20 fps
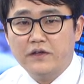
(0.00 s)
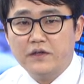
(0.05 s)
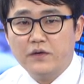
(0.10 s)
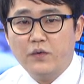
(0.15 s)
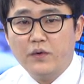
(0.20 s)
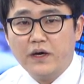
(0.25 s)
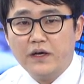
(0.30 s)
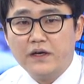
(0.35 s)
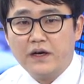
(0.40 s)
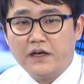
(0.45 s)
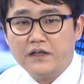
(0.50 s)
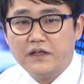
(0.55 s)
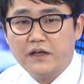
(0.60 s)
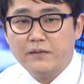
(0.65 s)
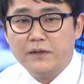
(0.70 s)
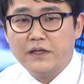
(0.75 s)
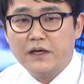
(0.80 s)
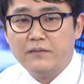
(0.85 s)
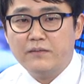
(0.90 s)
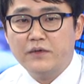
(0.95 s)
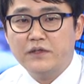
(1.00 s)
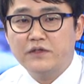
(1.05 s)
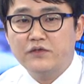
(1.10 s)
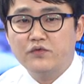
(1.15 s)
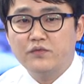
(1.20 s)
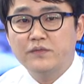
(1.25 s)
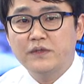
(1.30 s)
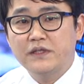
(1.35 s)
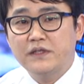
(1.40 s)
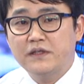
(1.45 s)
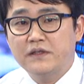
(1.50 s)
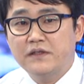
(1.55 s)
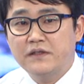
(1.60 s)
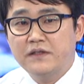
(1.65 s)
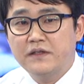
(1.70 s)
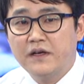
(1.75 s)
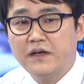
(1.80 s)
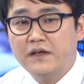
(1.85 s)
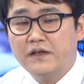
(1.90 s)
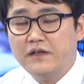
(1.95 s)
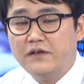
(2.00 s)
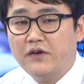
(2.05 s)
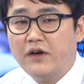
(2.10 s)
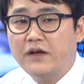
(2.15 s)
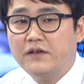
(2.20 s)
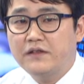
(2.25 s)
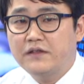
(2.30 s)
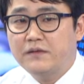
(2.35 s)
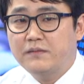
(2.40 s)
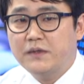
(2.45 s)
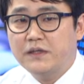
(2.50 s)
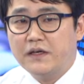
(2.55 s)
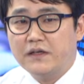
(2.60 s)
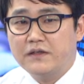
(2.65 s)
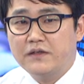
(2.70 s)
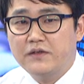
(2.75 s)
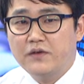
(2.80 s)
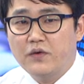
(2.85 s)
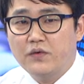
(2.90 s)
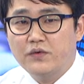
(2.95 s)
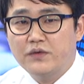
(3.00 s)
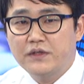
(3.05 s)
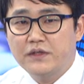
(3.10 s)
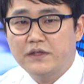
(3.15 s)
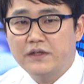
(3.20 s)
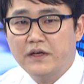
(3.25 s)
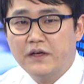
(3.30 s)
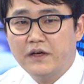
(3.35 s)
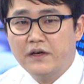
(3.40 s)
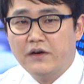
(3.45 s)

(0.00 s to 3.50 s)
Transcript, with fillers: 신고가를 갈 때마다 한 번씩 움직이는 이러한 흐름들 같은 경우는